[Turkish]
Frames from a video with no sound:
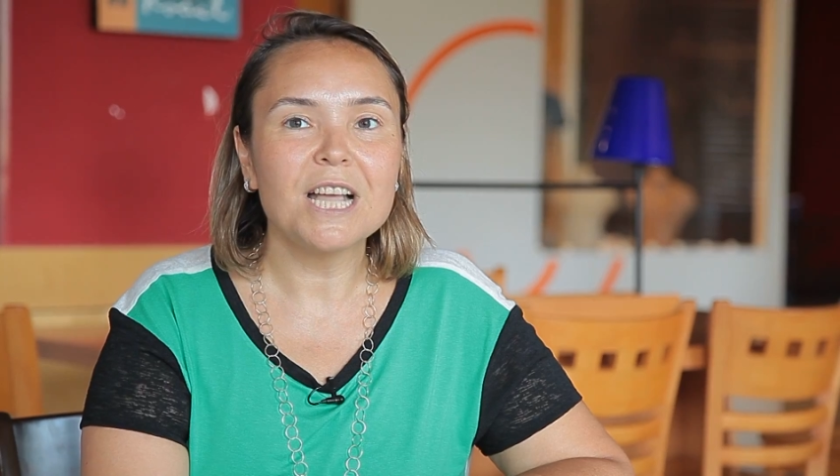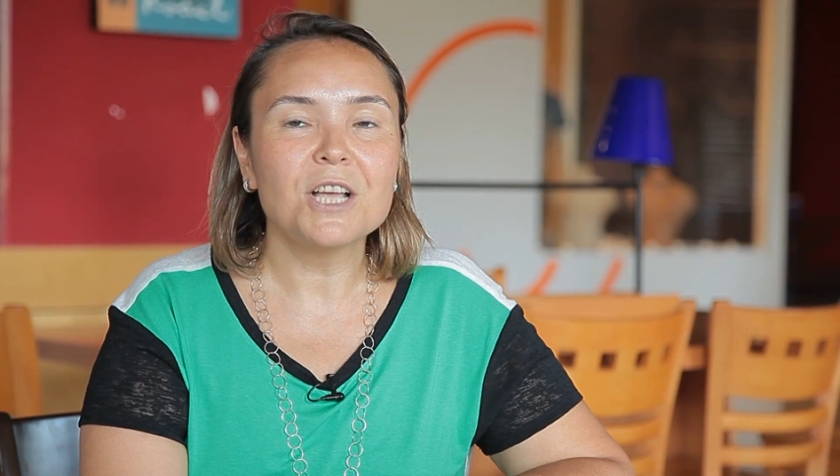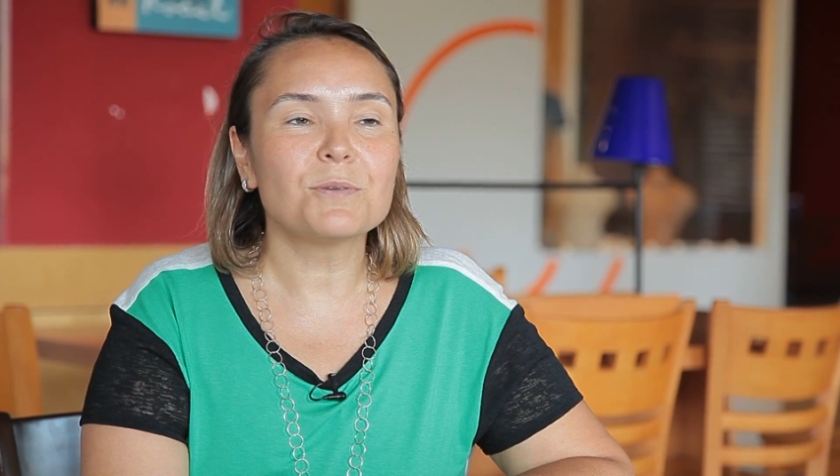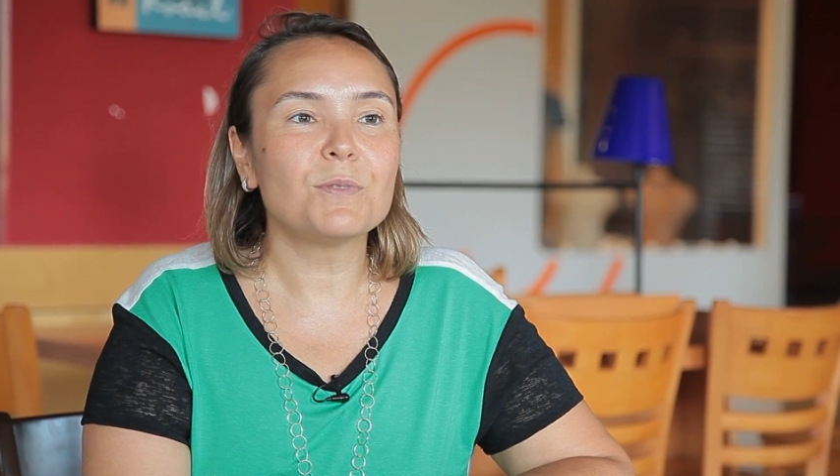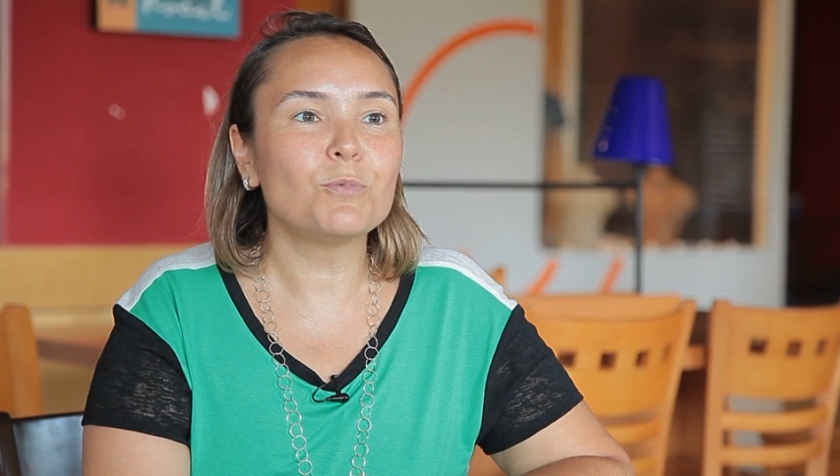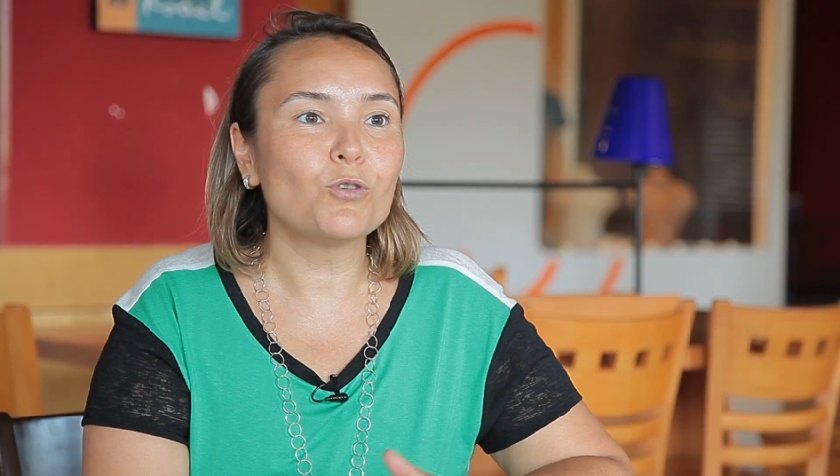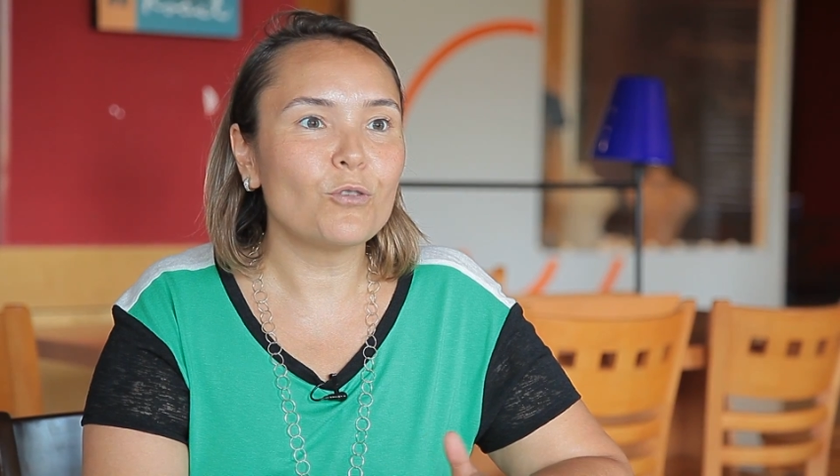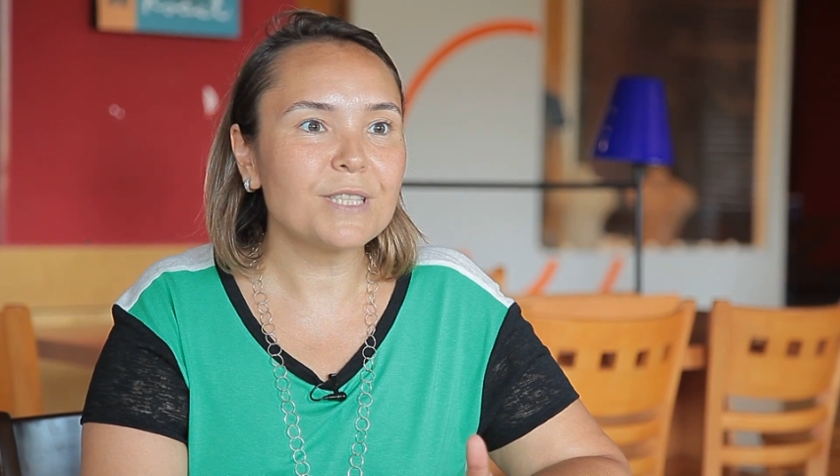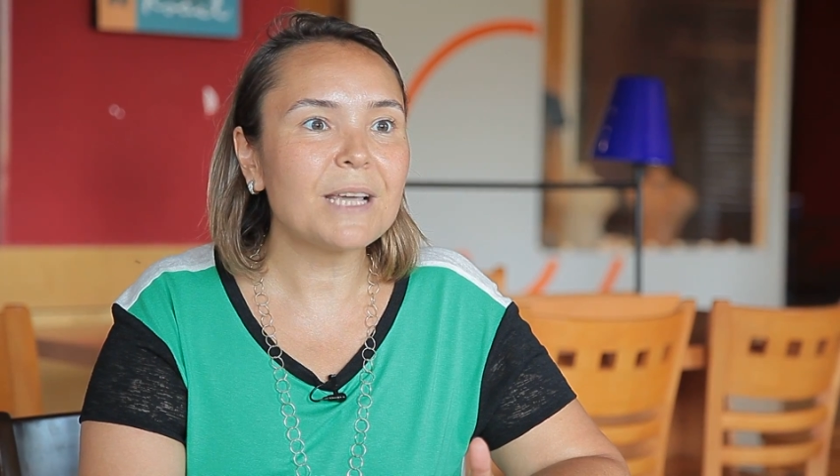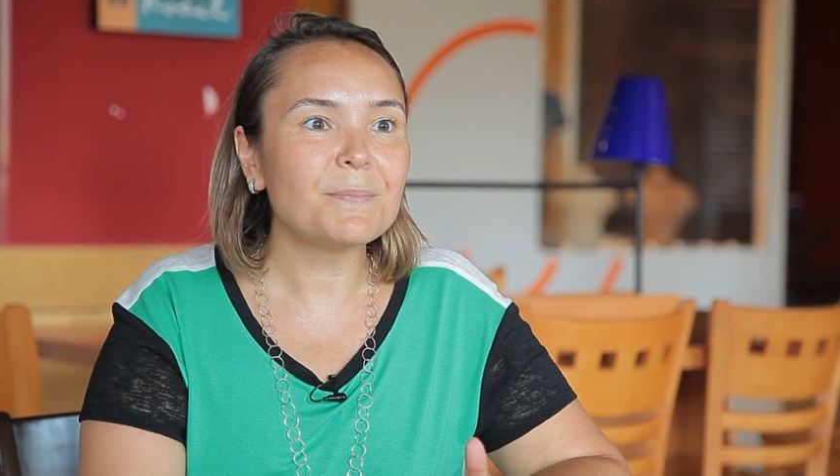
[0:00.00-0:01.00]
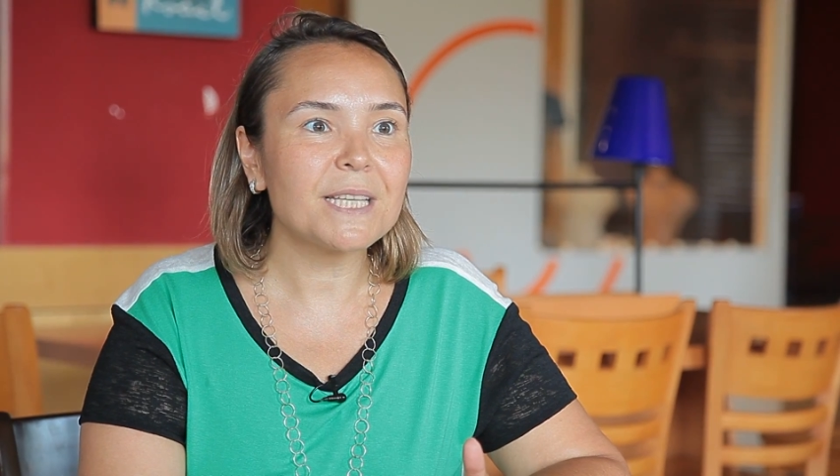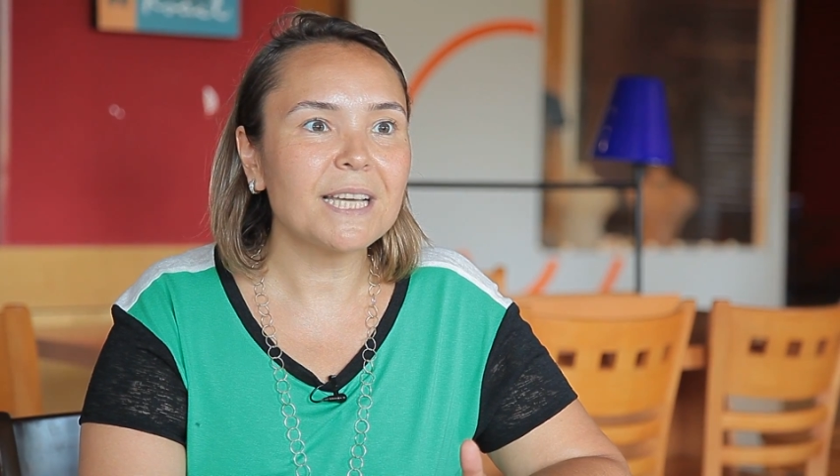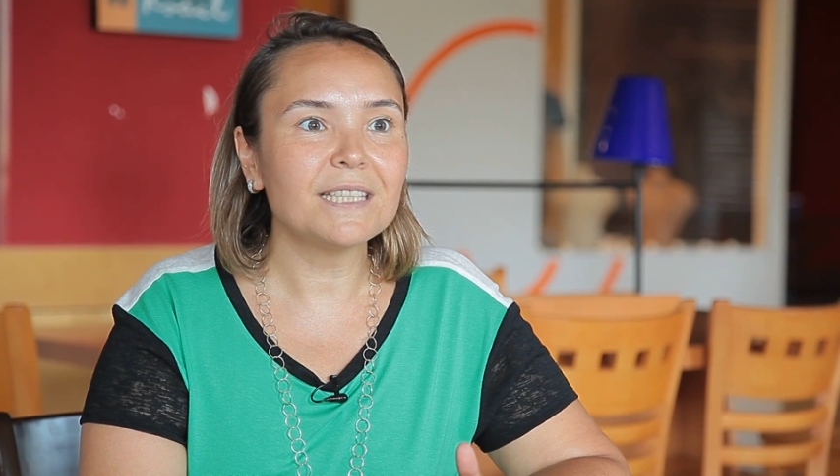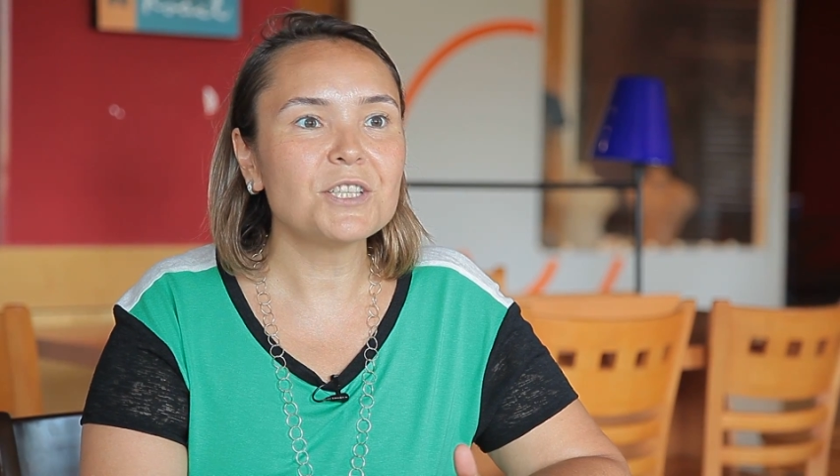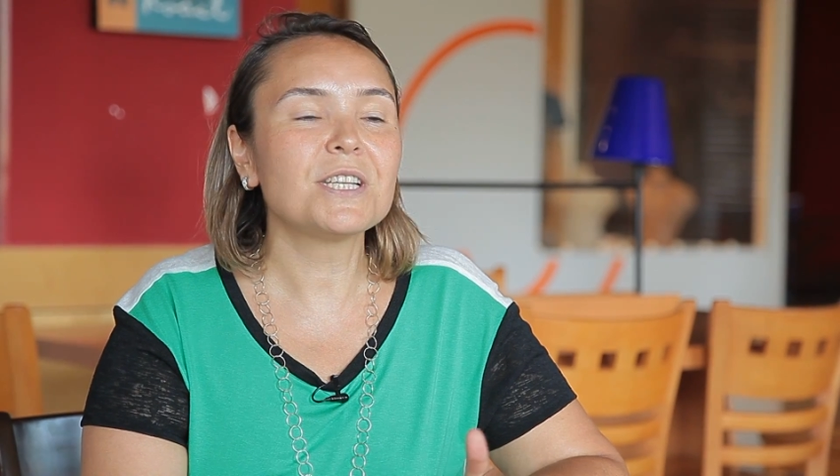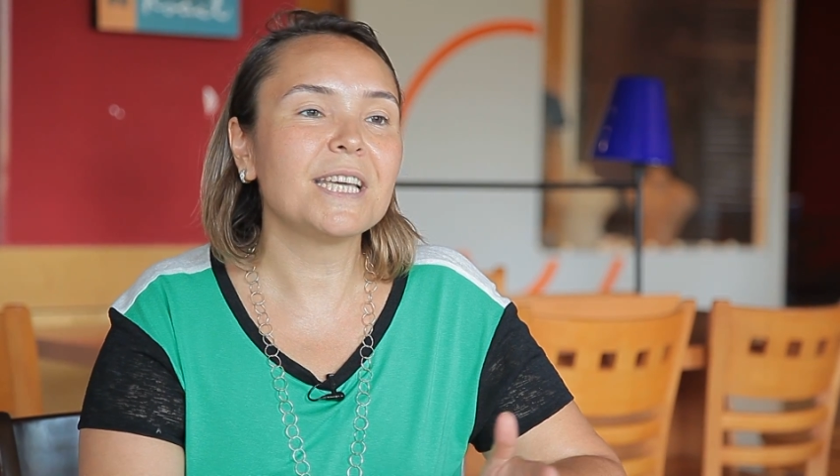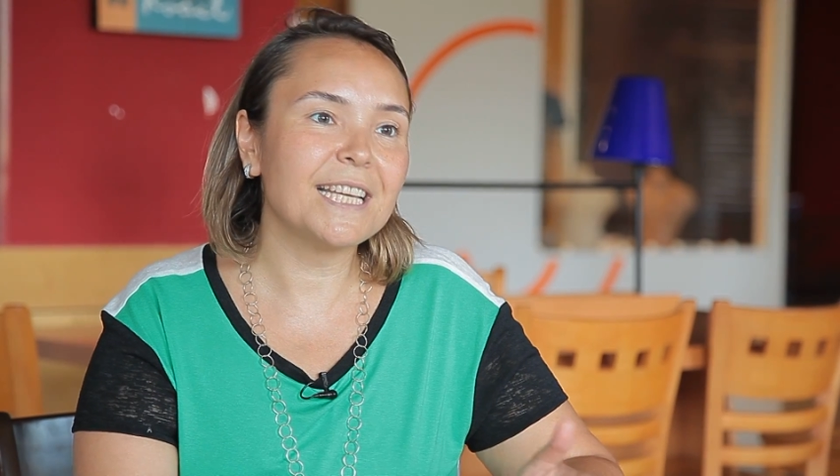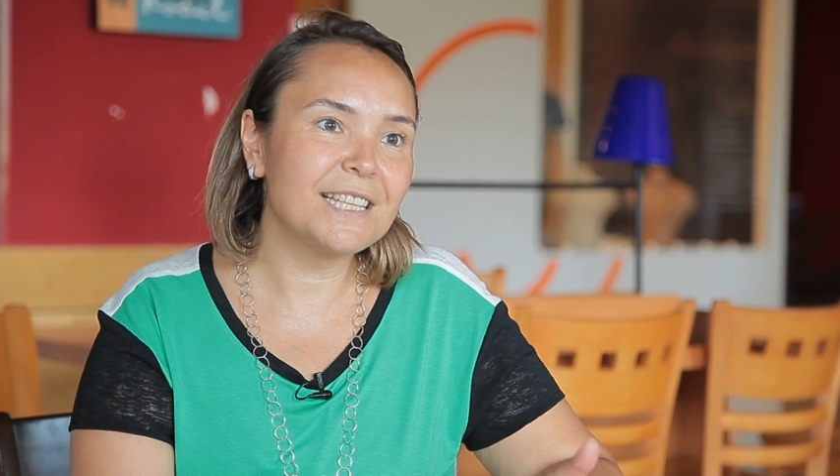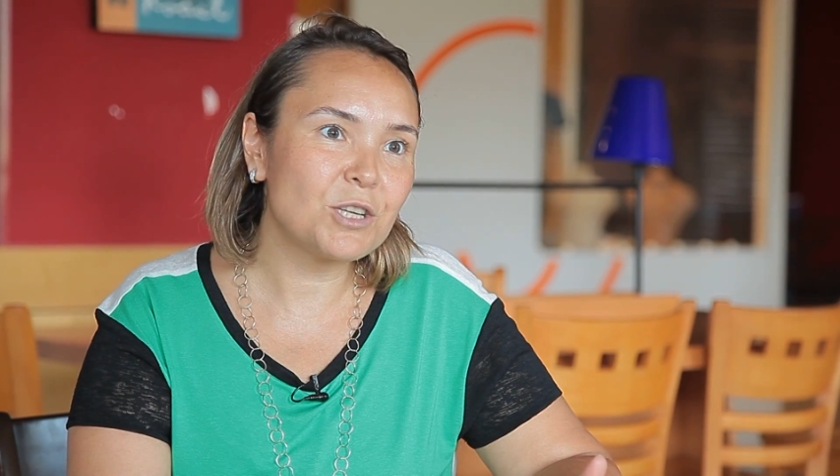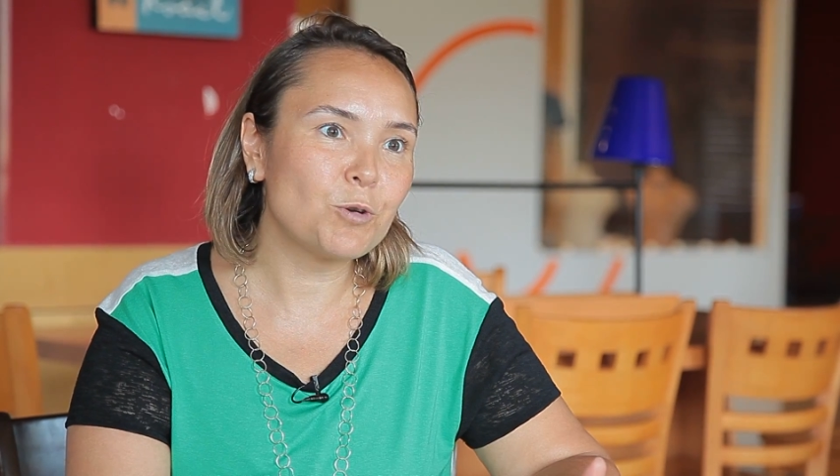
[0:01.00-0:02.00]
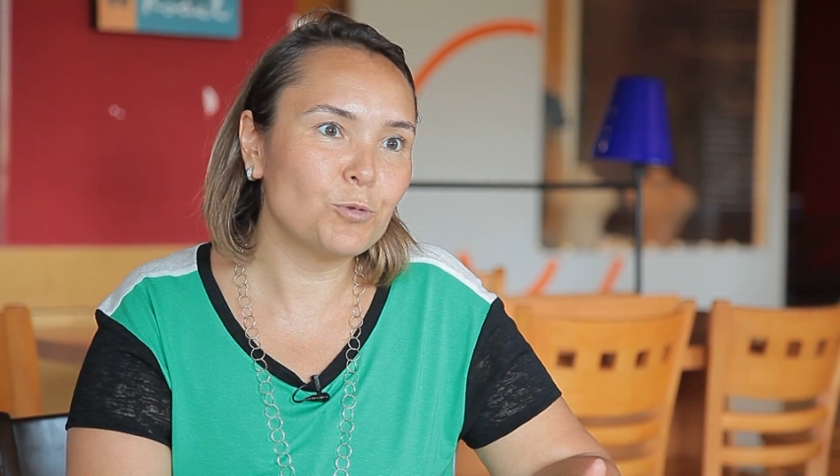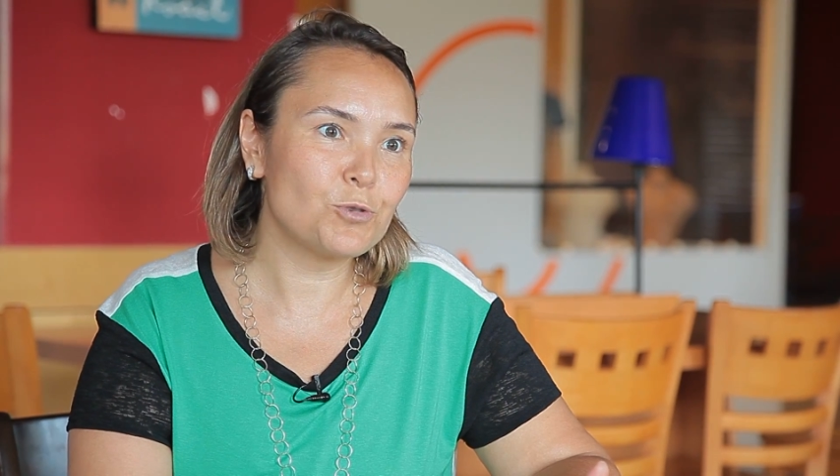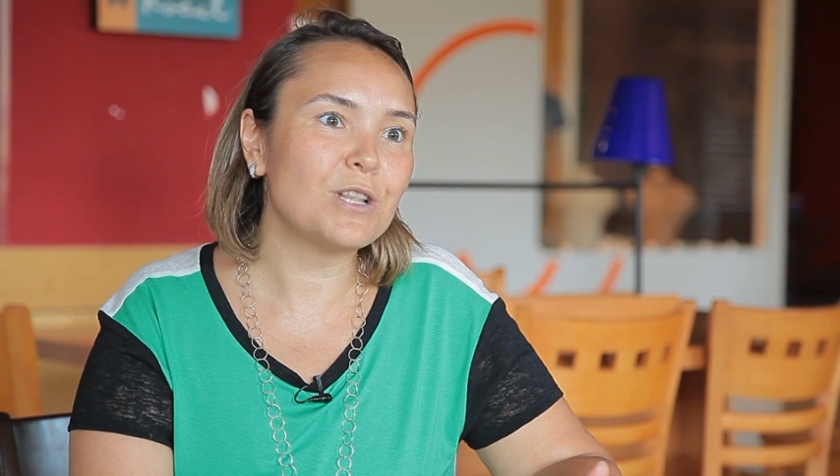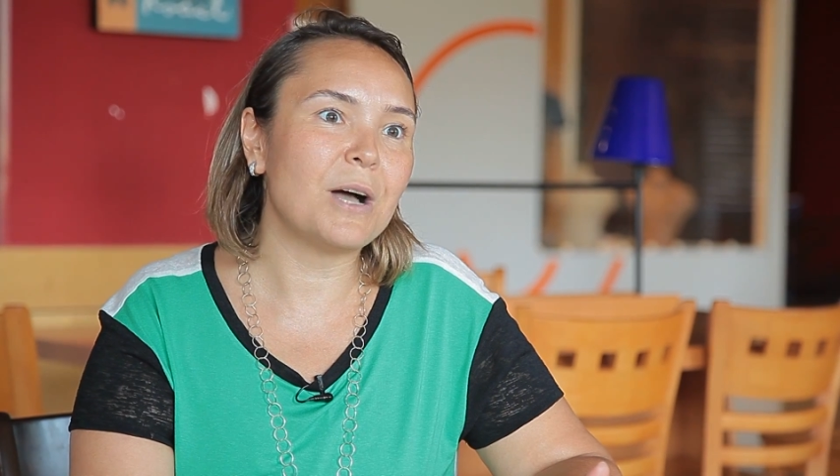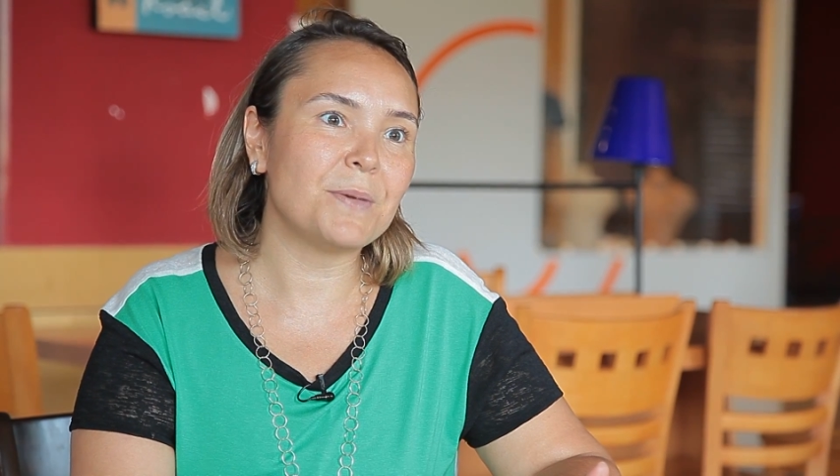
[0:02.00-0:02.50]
Şimdi bu konsepte işte İngilizce konuşulan